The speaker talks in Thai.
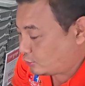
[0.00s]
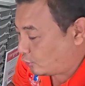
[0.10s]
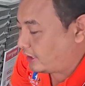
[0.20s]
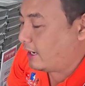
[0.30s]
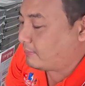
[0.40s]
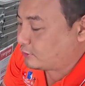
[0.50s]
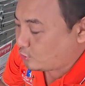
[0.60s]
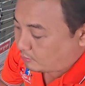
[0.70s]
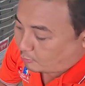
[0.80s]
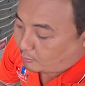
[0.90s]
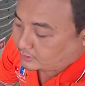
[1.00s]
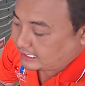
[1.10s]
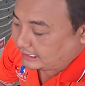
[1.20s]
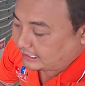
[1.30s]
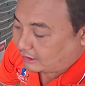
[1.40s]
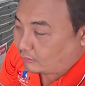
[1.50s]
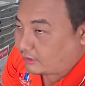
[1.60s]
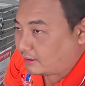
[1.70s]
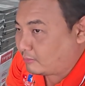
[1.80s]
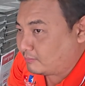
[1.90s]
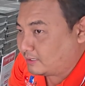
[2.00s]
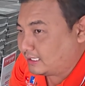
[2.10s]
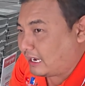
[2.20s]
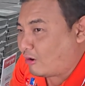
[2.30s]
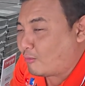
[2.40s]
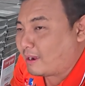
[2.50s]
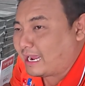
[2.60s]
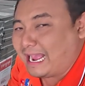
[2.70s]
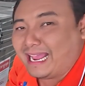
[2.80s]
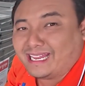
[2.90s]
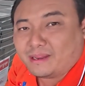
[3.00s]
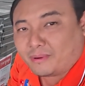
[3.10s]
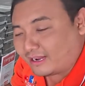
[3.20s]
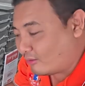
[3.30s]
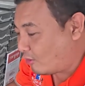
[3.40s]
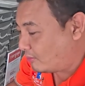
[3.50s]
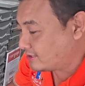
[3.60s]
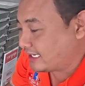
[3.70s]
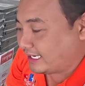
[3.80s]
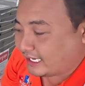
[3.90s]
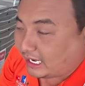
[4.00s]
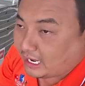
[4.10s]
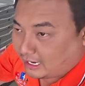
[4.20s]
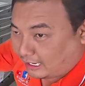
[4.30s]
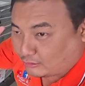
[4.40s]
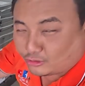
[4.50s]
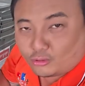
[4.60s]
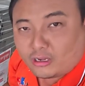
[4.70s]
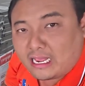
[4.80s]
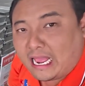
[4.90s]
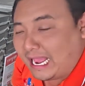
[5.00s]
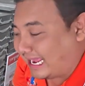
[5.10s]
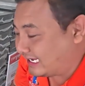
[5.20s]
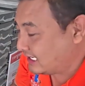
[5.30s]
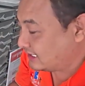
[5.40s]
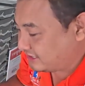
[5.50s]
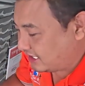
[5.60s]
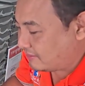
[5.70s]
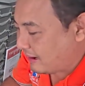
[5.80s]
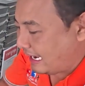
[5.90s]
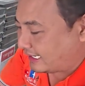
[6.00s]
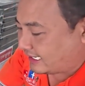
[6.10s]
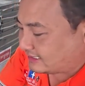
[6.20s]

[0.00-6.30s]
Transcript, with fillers: ช่วงนี้เป็นช่วงโปรโมชั่นเขานะครับผมเพิ่งเอามาขายในเมกะโฮมเพราะฉะนั้นเนี่ยเขาจะลดราคาเยอะมากนะ